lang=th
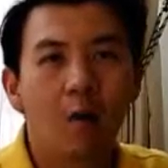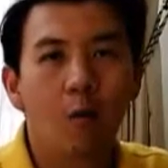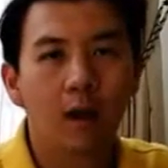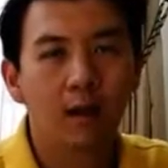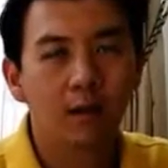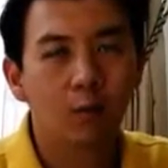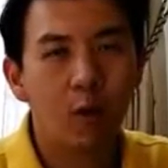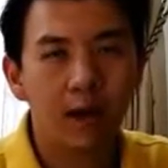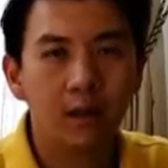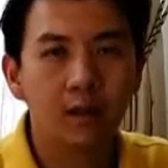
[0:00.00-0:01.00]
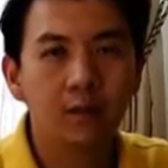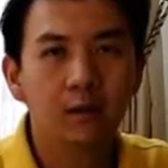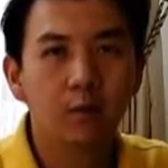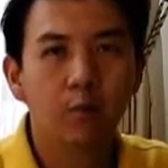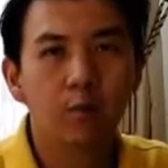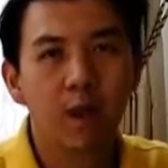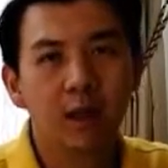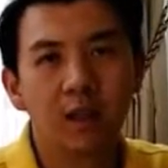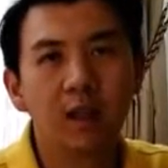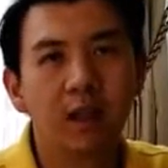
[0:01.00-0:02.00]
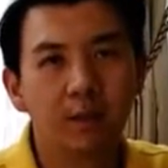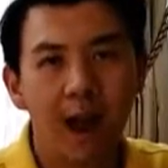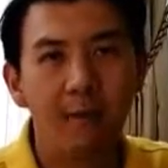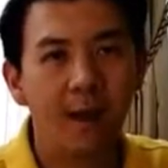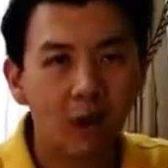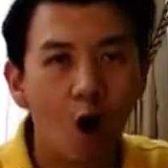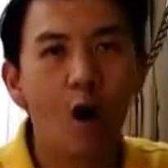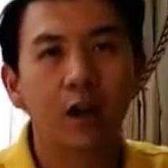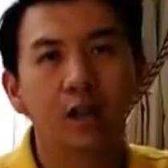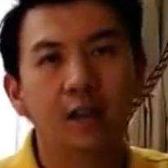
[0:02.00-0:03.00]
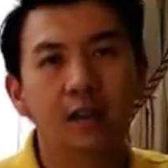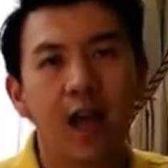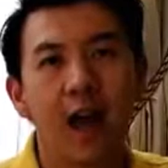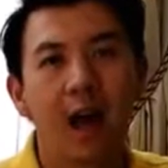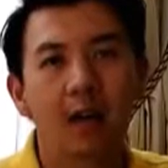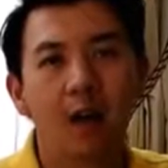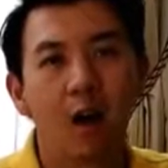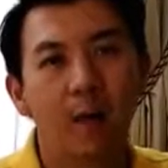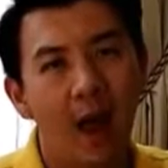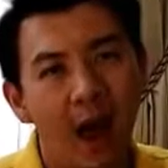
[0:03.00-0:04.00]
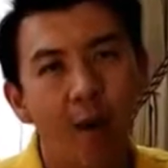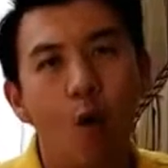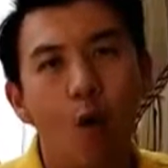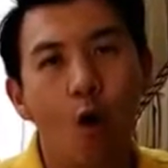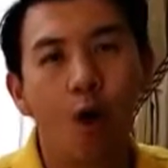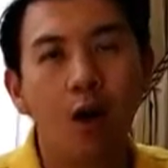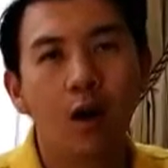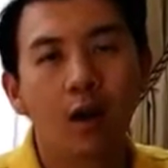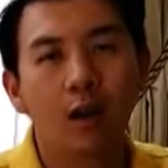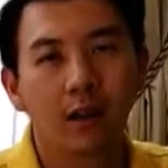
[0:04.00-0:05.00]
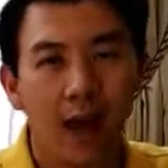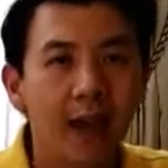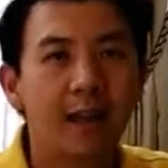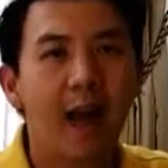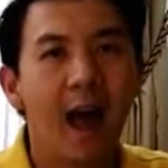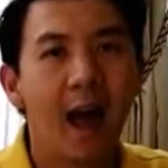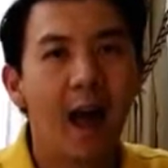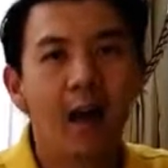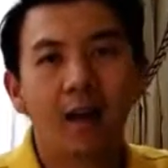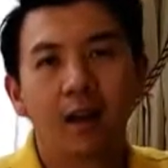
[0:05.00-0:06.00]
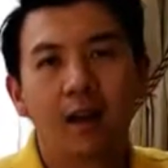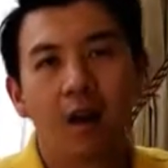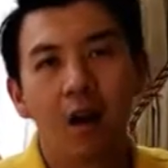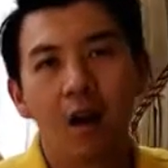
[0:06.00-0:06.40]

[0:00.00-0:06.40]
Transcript: วันวันหนึ่งมันก็เกิดการเป็นต้อขึ้นนะฮะ แล้วก็ไปหาหมอ ทานยา แล้วก็